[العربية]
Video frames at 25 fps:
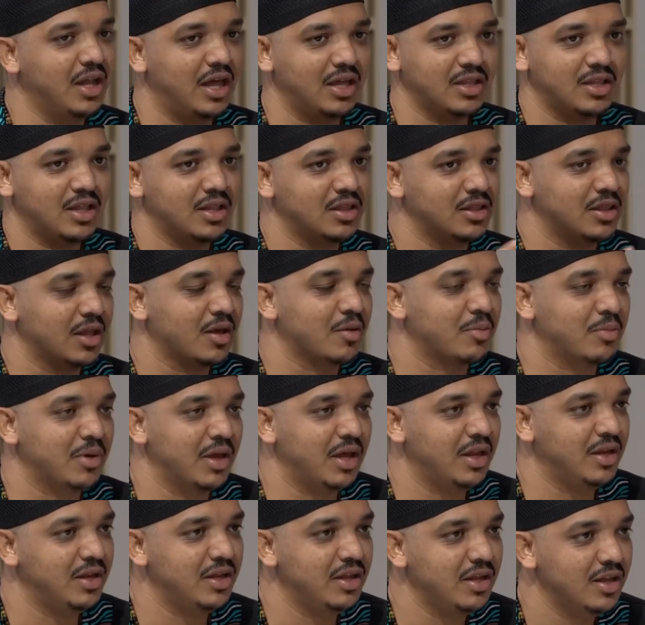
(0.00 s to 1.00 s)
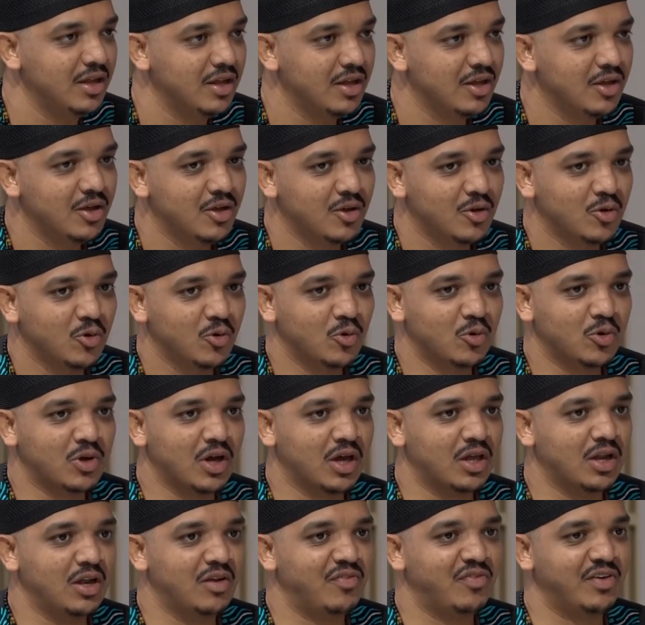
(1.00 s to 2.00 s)
عدد ضخم يعني
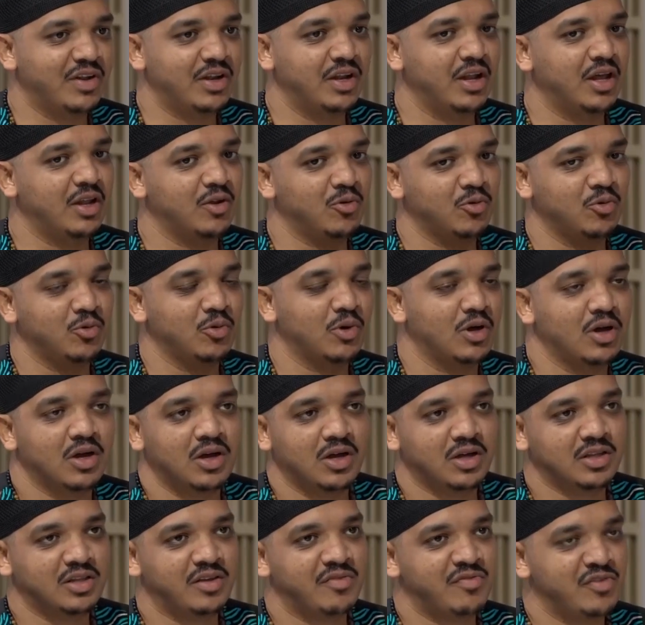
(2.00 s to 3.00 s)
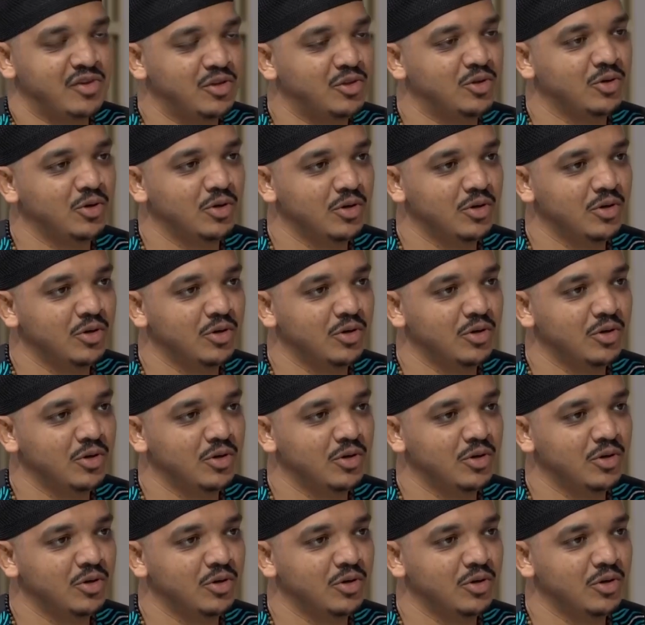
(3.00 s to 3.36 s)
وكان الفنان هو دافيدو